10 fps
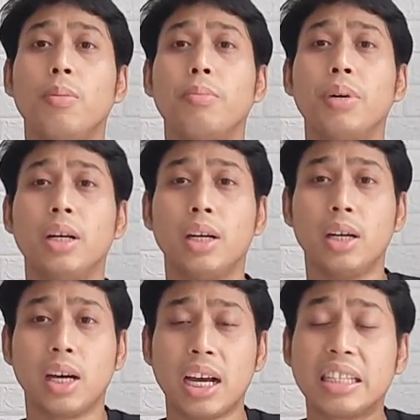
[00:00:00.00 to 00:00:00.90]

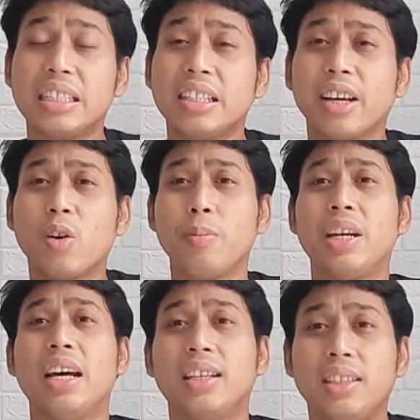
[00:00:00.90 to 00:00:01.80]
mengasih
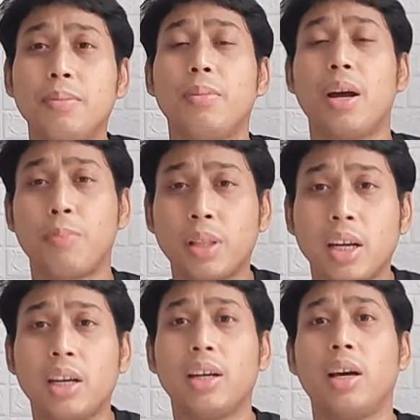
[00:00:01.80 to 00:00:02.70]
rekomendasi berapa
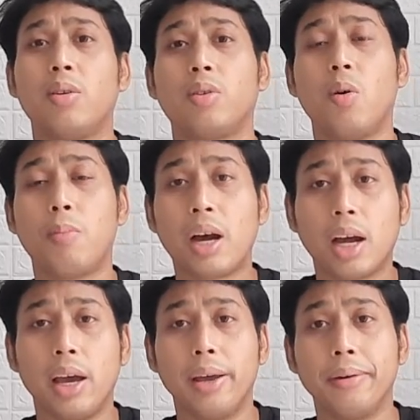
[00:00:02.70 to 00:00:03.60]
tarikan yang harus kamu
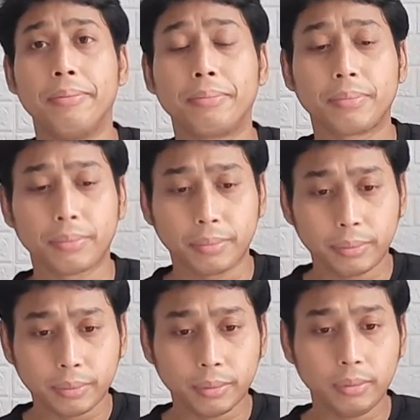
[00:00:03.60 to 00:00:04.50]
pakai.
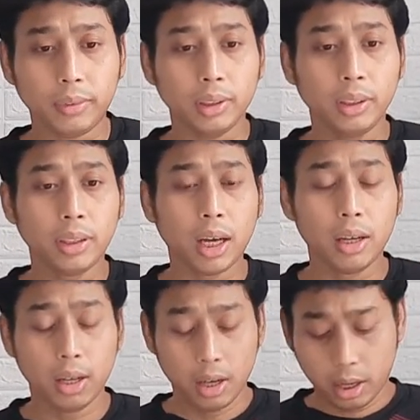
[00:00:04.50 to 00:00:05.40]
Ya,
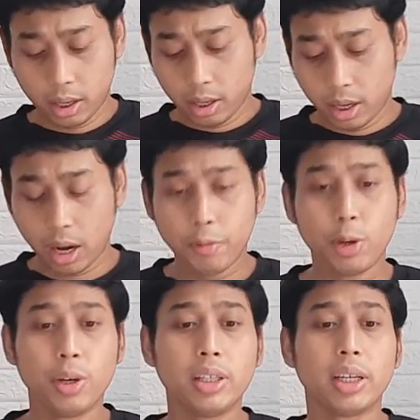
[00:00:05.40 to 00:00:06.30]
dalam
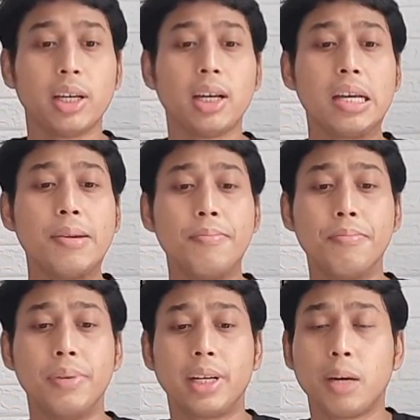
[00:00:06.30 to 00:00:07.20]
video ini saya
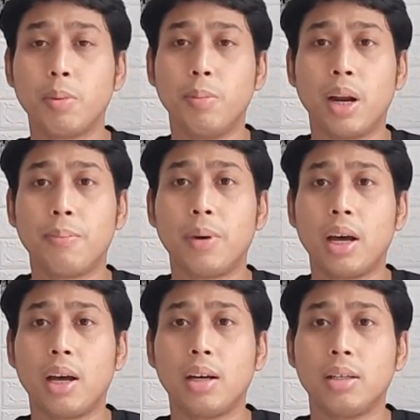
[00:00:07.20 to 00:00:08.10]
berikan beberapa
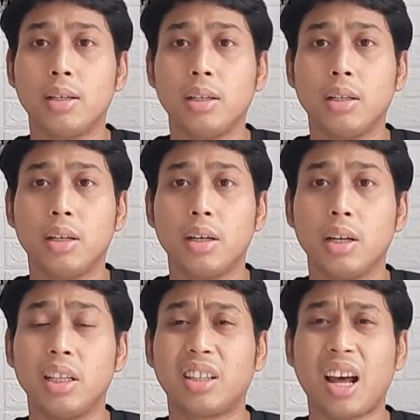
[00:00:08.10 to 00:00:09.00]
uh,
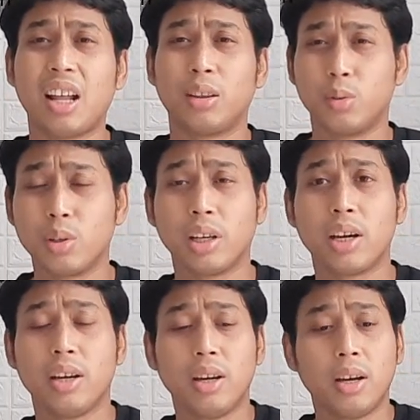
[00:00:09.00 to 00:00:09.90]
literatur
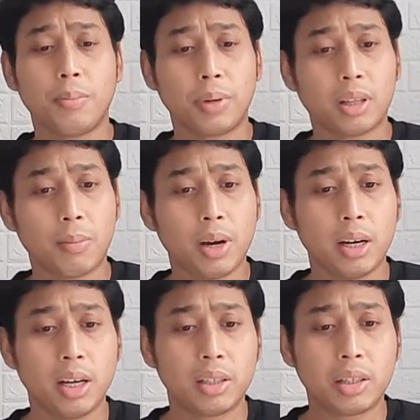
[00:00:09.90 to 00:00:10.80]
ya. Pertama
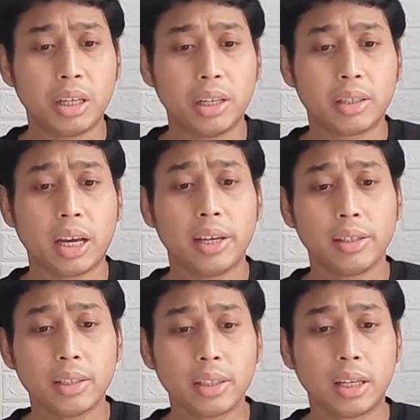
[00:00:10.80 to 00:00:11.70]
ada String
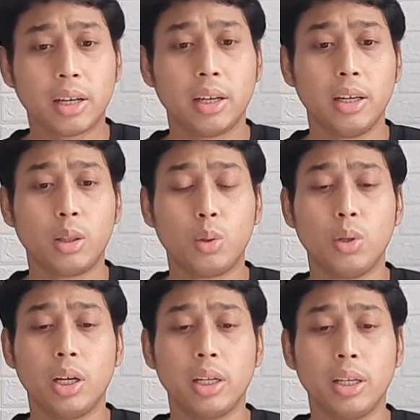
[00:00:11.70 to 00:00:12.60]
Science, itu
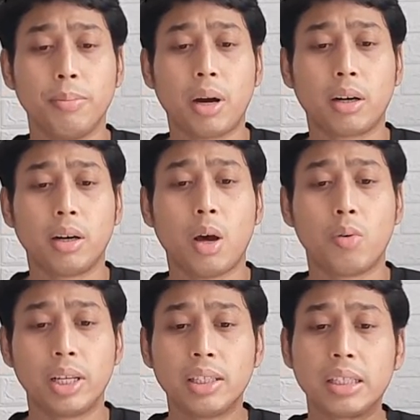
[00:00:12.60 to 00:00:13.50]
dari Mark
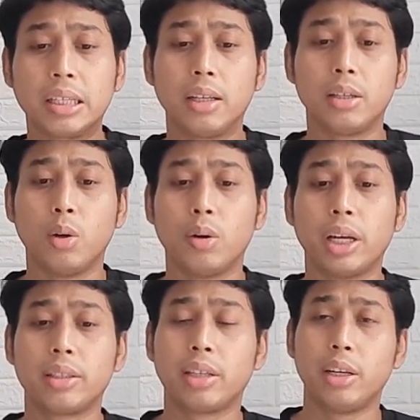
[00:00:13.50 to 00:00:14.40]
Lawrence, Your
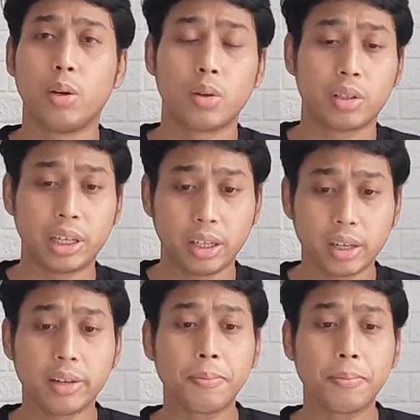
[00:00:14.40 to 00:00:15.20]
Next Senior Stringer.